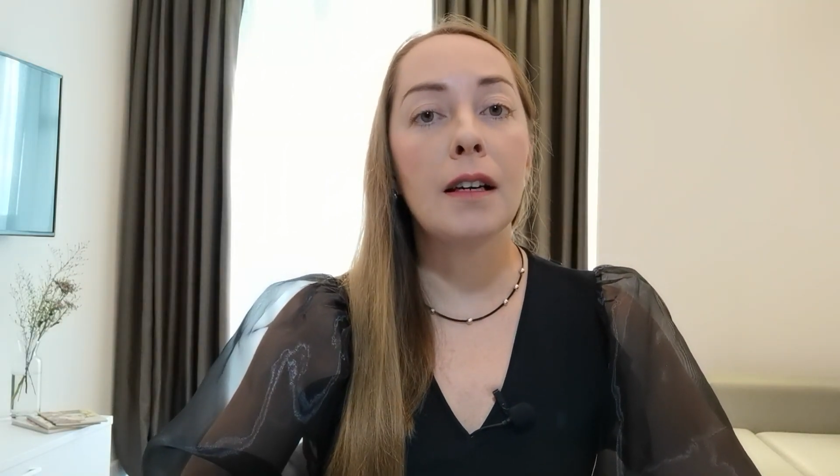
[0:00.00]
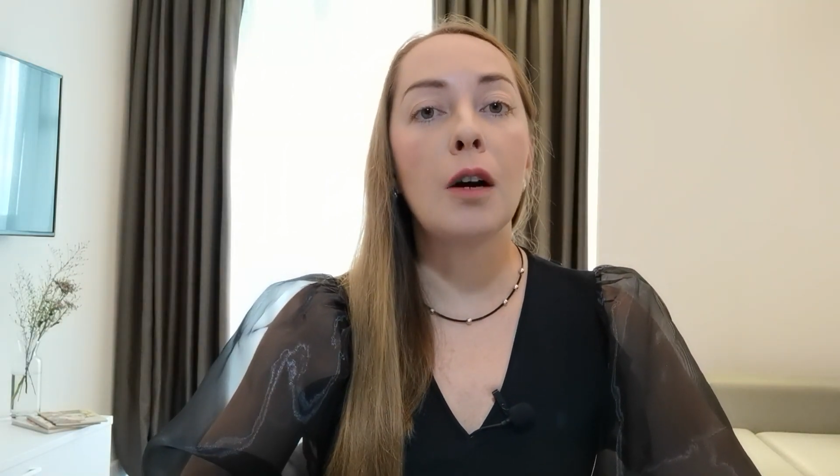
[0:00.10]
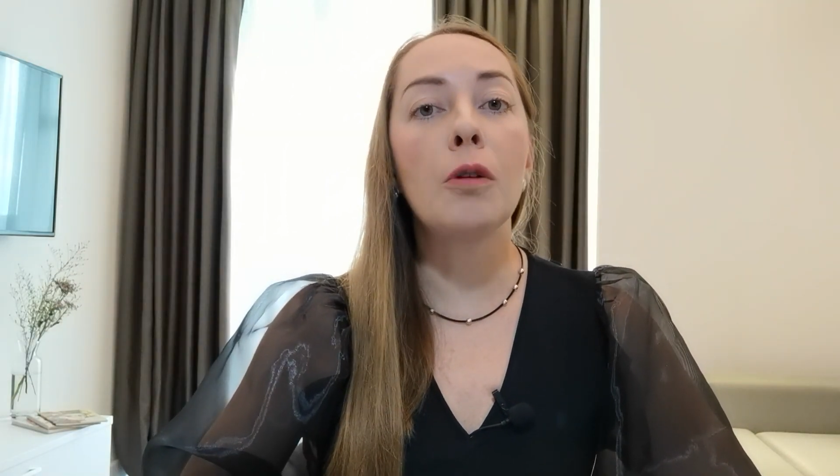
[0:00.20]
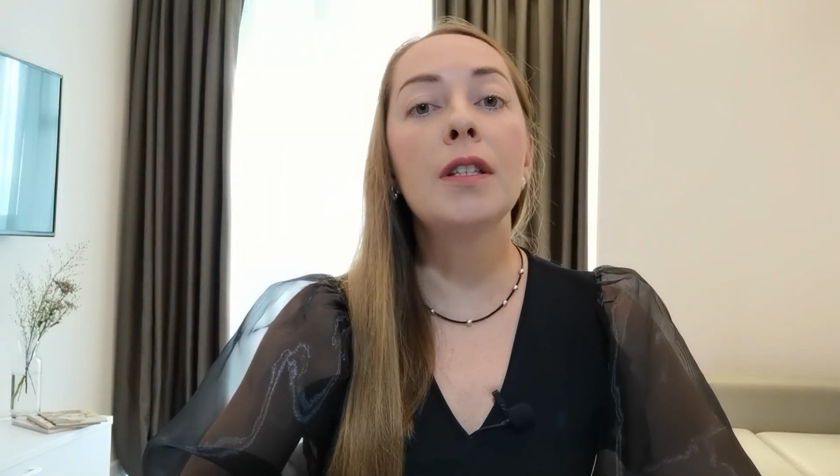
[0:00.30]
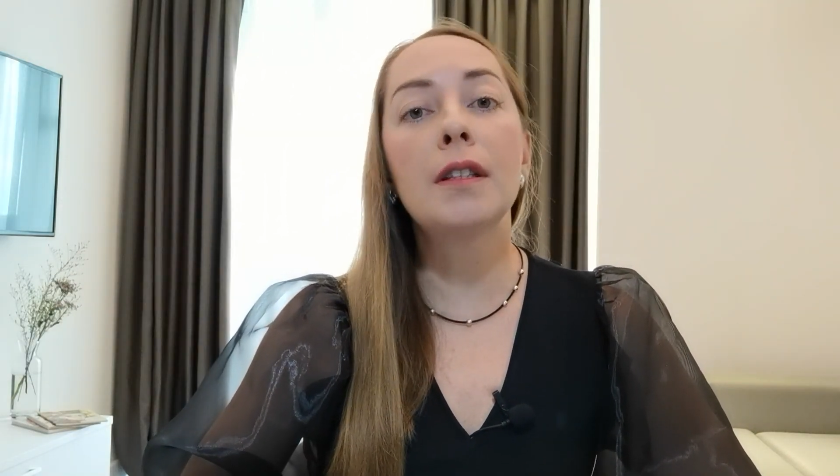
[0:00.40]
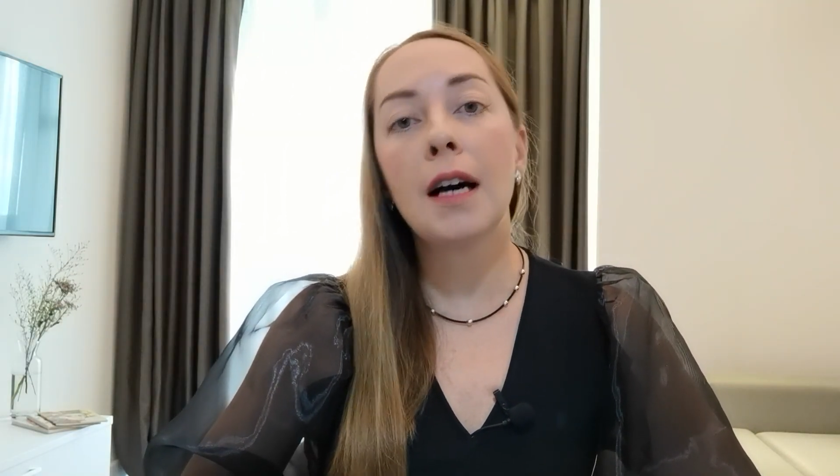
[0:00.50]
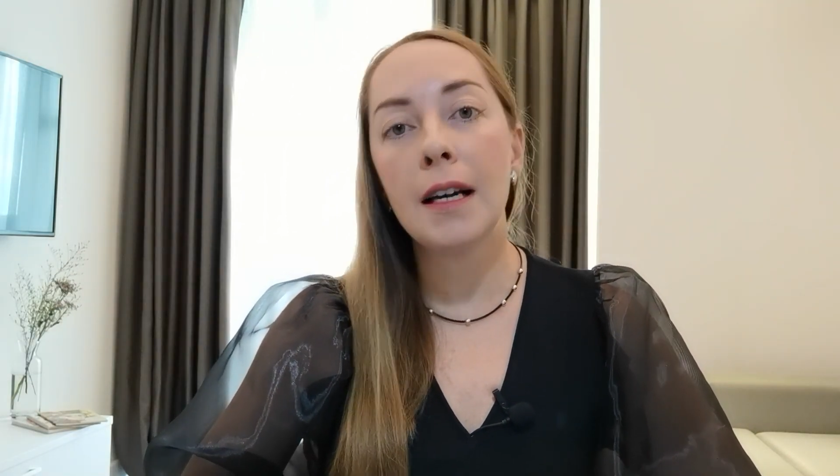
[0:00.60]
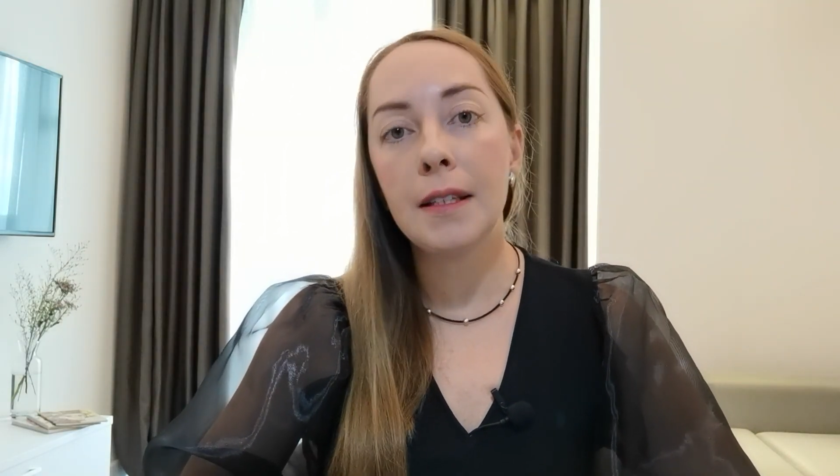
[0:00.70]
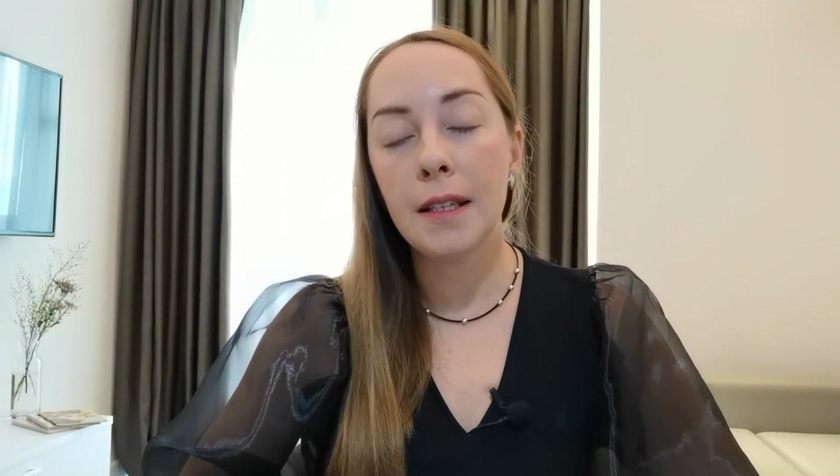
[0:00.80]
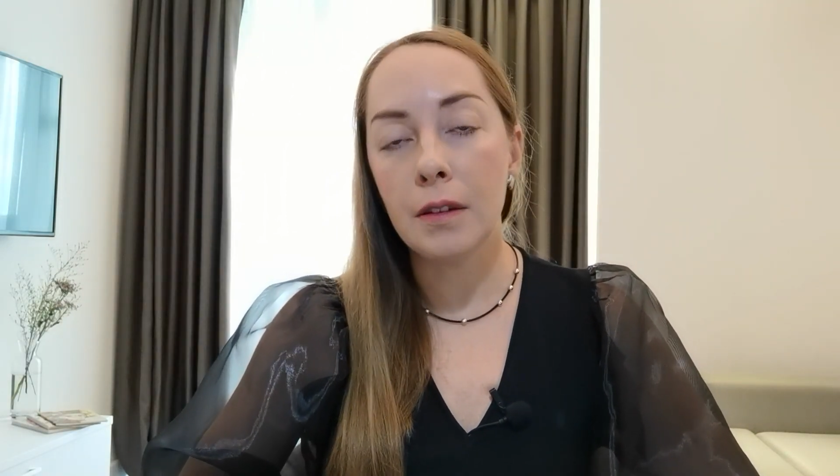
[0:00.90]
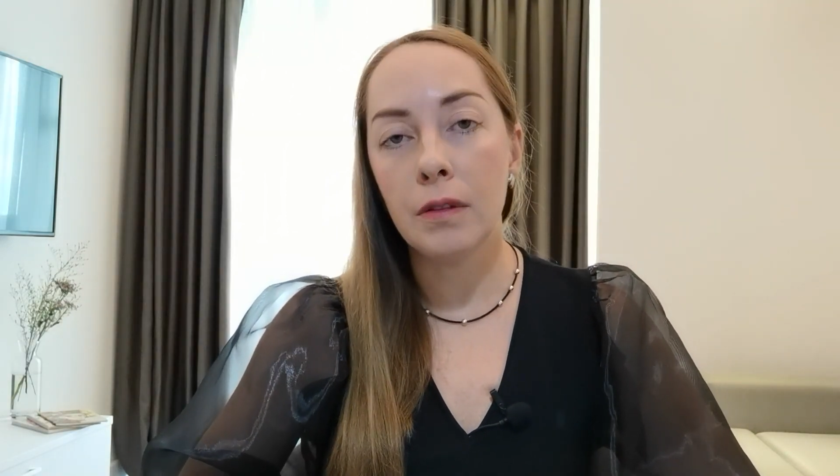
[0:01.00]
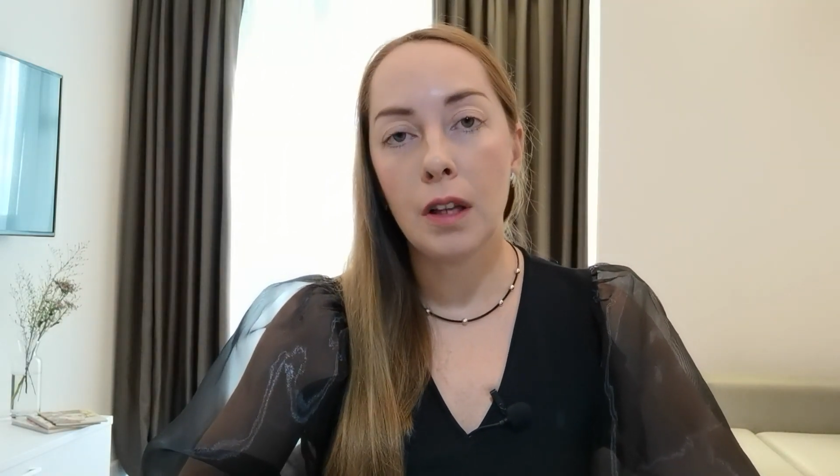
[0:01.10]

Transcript: на какой стадии вы